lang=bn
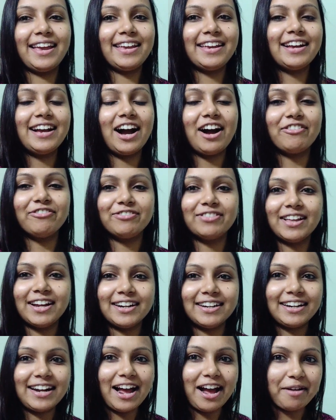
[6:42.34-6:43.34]
এই
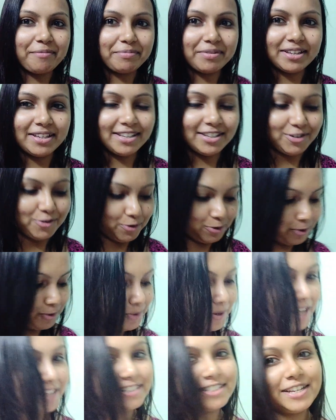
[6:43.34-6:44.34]
কাফতানটা আমি
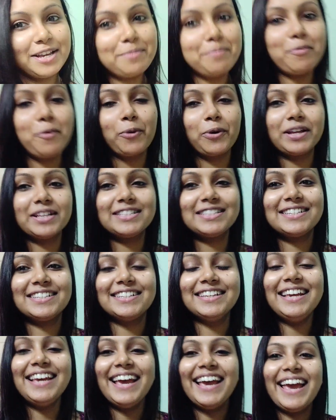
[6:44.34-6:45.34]
নতুন আজকে
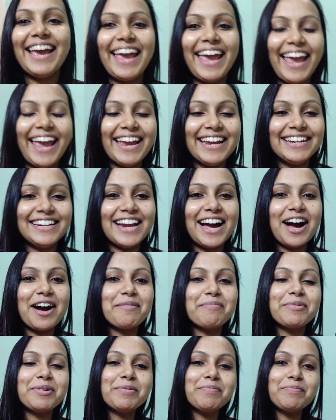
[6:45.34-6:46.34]
পড়েছি এইটা
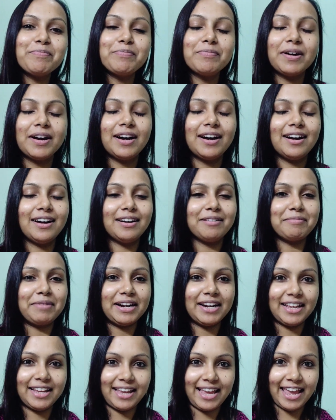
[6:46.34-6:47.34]
আমি
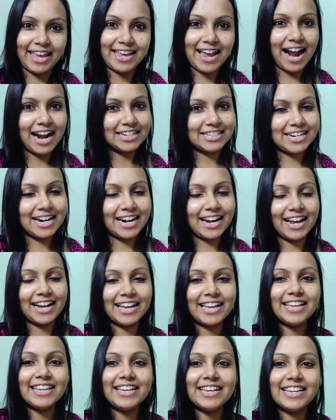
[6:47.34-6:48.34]
মানে এই আসার
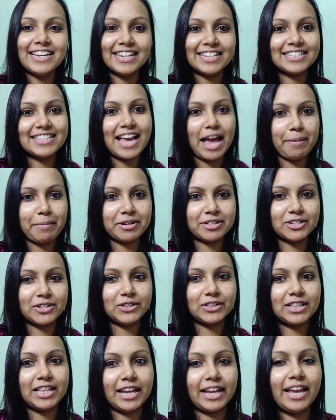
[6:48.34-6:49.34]
আগেই কিনেছি
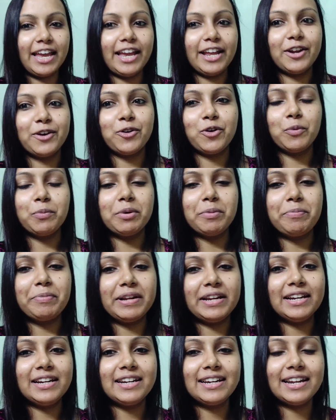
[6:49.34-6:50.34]
অ্যামাজন থেকে এরকমই
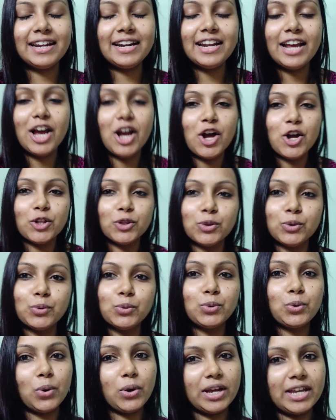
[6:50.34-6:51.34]
প্রিন্টেড দুটো